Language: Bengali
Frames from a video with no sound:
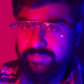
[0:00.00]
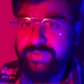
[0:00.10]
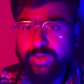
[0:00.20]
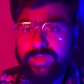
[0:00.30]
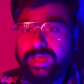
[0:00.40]

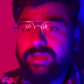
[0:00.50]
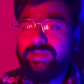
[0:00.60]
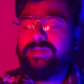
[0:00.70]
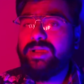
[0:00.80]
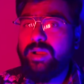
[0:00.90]
ভিডিওটা
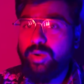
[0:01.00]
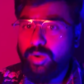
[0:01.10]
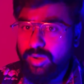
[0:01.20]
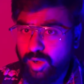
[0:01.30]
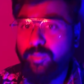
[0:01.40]

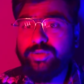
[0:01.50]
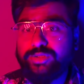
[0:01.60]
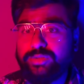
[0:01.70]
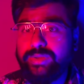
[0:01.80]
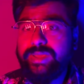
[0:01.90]

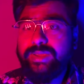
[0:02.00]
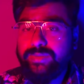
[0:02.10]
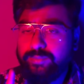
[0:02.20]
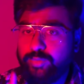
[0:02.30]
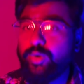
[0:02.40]
অবশ্যই
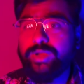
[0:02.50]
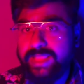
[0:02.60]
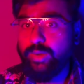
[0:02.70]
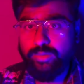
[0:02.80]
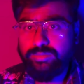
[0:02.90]
পুরোটা
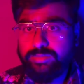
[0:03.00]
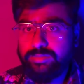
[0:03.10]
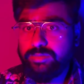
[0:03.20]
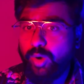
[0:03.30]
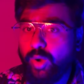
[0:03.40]
দেখো
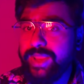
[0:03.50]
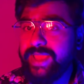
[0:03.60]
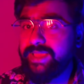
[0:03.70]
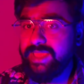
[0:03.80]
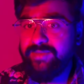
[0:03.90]
অনেক
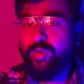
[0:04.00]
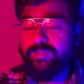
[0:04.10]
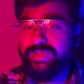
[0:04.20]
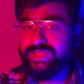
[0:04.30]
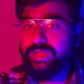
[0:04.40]

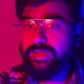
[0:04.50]
ইনফরমেশান